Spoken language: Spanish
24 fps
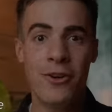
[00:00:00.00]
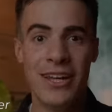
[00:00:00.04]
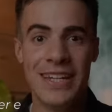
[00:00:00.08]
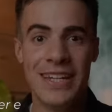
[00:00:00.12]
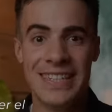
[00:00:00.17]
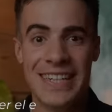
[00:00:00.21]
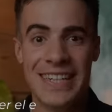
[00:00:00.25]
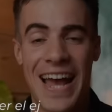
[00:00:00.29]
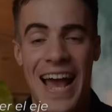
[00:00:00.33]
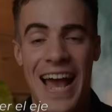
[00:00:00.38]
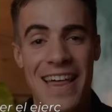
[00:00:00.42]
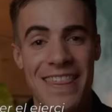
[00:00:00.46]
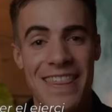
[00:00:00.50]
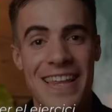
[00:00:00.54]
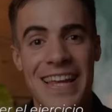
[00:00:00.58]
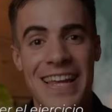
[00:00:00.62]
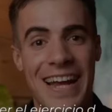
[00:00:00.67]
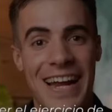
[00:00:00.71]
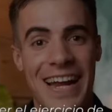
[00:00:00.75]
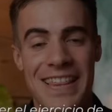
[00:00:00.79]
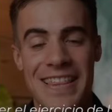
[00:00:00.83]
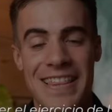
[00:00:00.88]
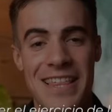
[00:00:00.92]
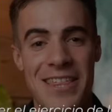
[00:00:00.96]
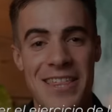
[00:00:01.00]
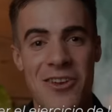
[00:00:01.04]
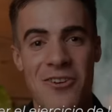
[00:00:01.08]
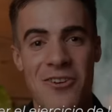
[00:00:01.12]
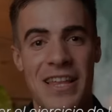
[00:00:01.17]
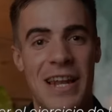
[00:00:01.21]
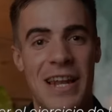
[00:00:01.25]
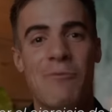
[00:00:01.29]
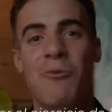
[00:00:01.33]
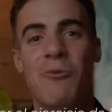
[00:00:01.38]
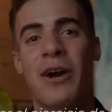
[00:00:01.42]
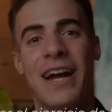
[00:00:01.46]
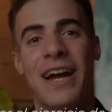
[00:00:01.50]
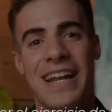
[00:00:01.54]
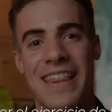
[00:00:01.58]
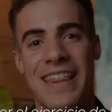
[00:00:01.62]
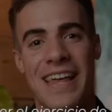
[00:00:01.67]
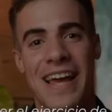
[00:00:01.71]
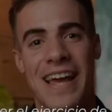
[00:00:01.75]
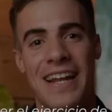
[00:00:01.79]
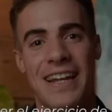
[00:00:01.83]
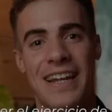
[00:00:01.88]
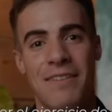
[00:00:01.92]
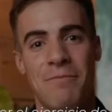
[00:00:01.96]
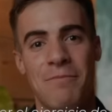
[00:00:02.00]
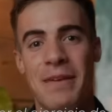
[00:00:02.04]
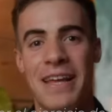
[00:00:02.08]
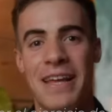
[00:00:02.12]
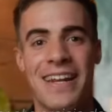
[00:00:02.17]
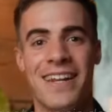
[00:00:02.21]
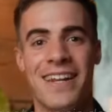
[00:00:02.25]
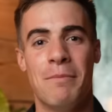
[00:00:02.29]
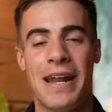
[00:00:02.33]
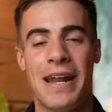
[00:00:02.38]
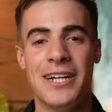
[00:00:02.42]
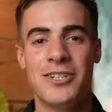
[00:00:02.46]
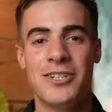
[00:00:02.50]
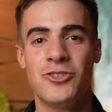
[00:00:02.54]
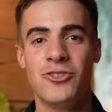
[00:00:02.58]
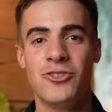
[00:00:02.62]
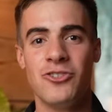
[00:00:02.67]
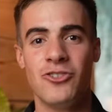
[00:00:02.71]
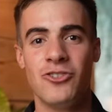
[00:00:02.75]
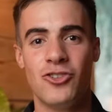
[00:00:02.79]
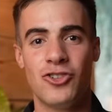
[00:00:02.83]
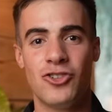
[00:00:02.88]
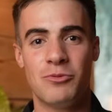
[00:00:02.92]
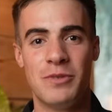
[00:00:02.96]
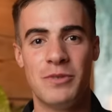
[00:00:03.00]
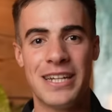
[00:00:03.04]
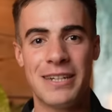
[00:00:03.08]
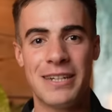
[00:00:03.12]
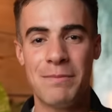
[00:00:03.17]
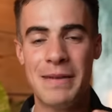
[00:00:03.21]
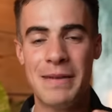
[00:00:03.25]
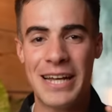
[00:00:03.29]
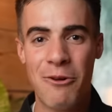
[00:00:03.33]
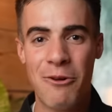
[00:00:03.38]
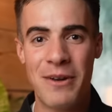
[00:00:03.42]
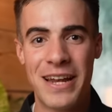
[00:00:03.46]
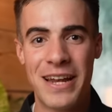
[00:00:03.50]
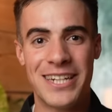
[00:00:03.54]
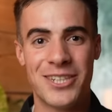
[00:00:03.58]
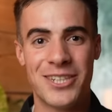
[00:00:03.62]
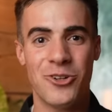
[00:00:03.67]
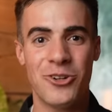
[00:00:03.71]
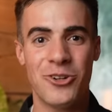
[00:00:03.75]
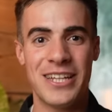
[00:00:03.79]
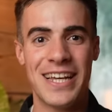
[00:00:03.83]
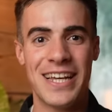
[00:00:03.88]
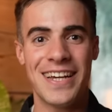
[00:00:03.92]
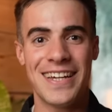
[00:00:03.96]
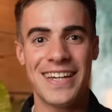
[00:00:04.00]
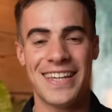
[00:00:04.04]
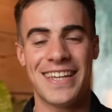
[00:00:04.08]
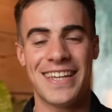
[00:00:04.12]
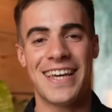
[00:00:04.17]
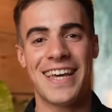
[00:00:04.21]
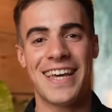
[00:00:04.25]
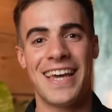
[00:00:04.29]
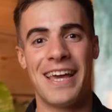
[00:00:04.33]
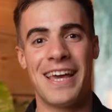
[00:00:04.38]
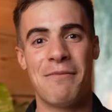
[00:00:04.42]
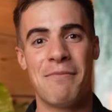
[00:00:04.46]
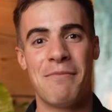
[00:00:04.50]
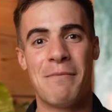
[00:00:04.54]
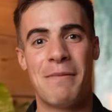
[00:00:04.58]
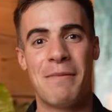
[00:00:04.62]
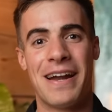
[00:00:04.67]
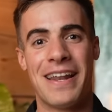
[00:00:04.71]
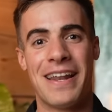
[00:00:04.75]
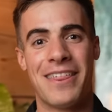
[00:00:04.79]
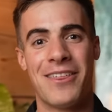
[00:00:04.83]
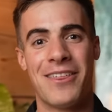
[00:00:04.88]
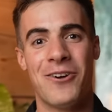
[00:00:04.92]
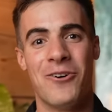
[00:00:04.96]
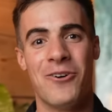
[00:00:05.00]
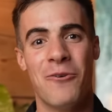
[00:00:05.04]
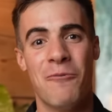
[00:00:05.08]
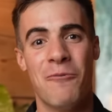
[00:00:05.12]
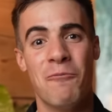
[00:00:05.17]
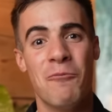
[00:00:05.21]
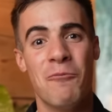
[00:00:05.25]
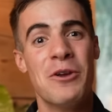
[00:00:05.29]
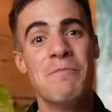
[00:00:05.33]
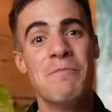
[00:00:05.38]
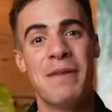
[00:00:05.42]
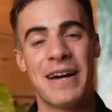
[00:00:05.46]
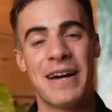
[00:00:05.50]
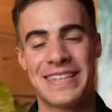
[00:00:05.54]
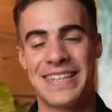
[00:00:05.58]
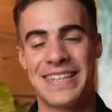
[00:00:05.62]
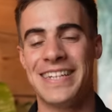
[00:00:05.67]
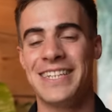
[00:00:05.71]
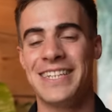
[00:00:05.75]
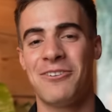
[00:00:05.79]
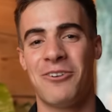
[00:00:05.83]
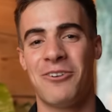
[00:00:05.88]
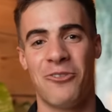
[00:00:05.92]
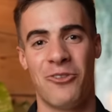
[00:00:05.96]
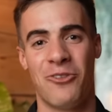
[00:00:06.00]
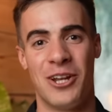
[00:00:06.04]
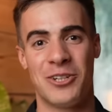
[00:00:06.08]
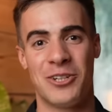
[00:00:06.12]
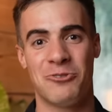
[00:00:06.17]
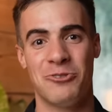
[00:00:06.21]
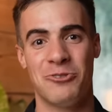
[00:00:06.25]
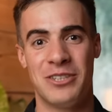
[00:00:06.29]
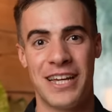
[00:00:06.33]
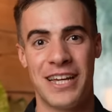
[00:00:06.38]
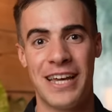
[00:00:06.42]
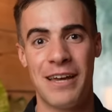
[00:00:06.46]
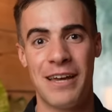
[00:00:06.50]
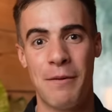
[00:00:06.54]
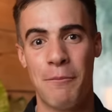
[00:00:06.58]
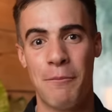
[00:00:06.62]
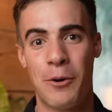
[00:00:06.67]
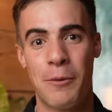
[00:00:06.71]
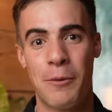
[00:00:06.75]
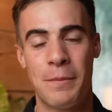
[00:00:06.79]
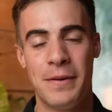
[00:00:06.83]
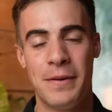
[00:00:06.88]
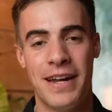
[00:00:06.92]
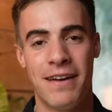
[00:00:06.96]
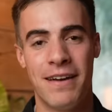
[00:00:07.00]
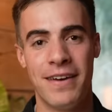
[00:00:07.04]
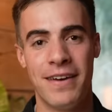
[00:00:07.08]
es, haz el ejercicio de la mujer ideal. Bien, para esto os voy a explicar una historia que me pareció muy impactante cuando la escuché por primera